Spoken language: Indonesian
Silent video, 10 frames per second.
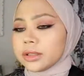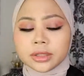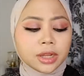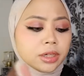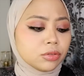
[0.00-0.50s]

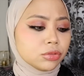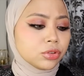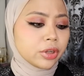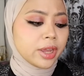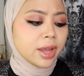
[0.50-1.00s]
dan
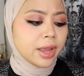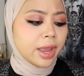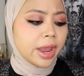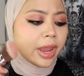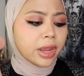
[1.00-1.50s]
untuk yang
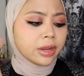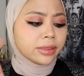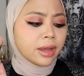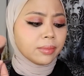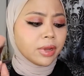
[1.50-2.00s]
E
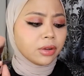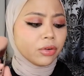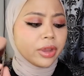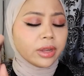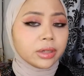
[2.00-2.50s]

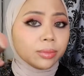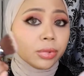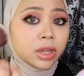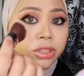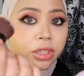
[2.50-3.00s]
Tamago Airy
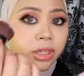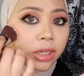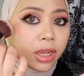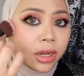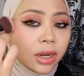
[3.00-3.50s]
Blush ini
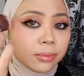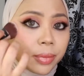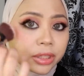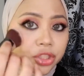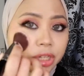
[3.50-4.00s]
dia ada 4
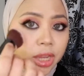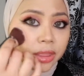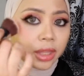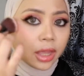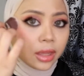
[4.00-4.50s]

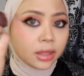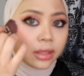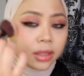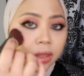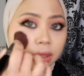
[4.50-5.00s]
shade ya
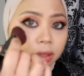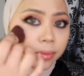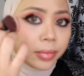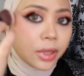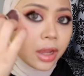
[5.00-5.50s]

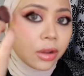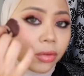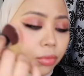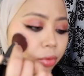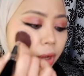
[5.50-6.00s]
jadi
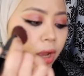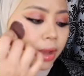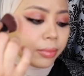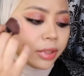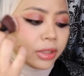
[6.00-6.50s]
aku
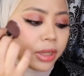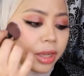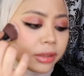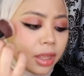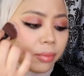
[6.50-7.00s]
ambil
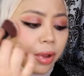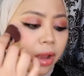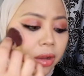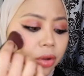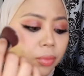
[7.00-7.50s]
yang
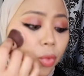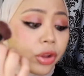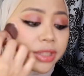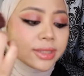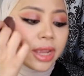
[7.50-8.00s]
tamago
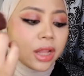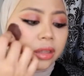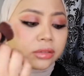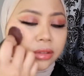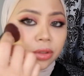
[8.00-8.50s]

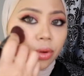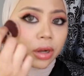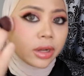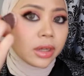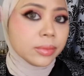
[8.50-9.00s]
Moisel jadi
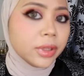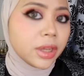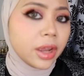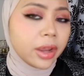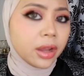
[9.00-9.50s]
warnanya lebih
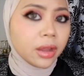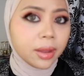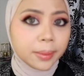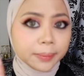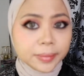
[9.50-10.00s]
kayak
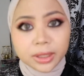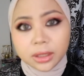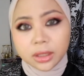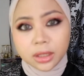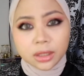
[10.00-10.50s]

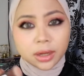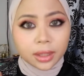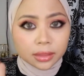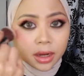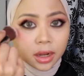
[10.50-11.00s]
pinky
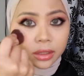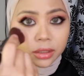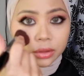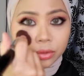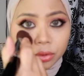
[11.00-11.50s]
netral
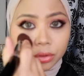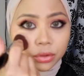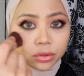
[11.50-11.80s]
gitu